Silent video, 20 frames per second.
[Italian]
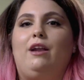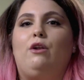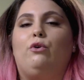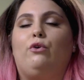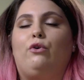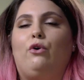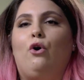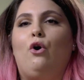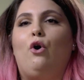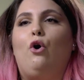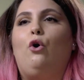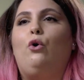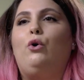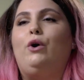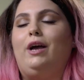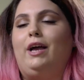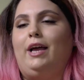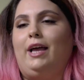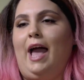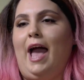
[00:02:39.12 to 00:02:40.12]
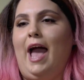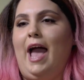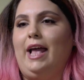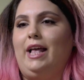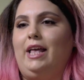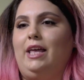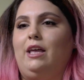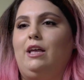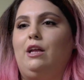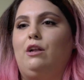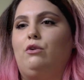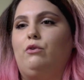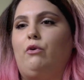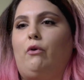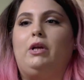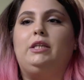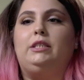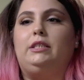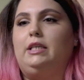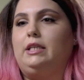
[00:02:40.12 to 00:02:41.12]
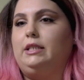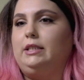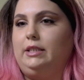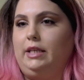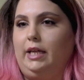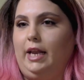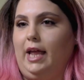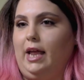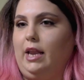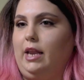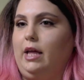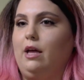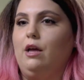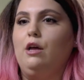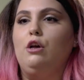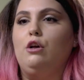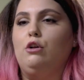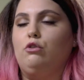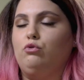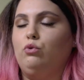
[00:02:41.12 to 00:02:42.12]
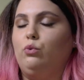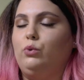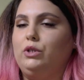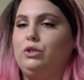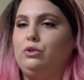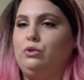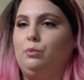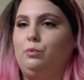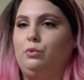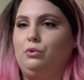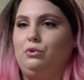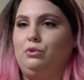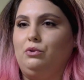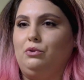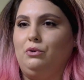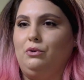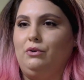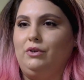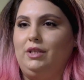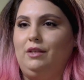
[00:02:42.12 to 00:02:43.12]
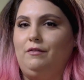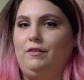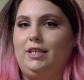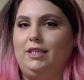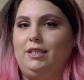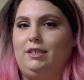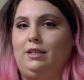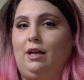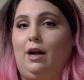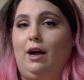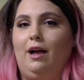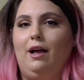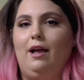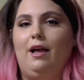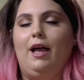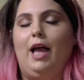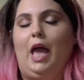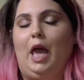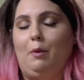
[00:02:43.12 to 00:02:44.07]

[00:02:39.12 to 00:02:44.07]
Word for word: il loro ok, il loro essere sereni su questo punto di vista